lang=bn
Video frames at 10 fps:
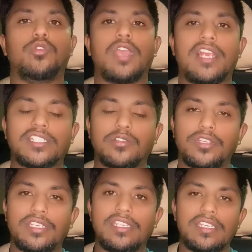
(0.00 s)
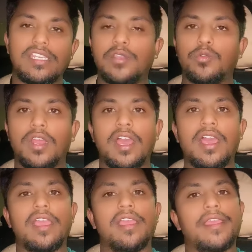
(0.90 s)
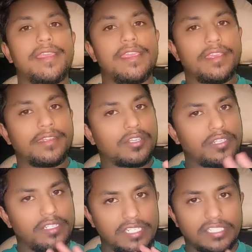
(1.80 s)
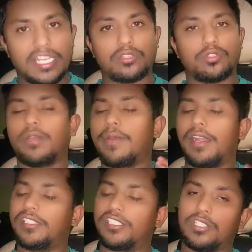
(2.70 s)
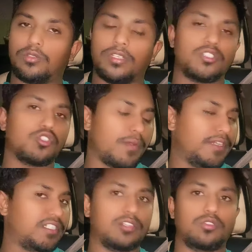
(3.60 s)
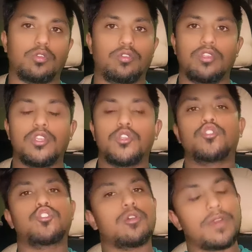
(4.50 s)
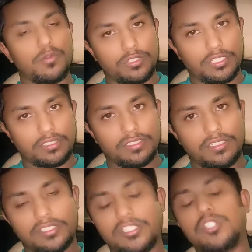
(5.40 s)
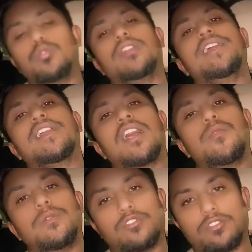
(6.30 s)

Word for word: আশা করি এগুলা এটা কোনো ইন্ডিয়ার স্বার্থ না বাংলাদেশের স্বার্থ না এটা সবাই স্বার্থ সবার উচিত জিনিসগুলো দেখা বিবেচনা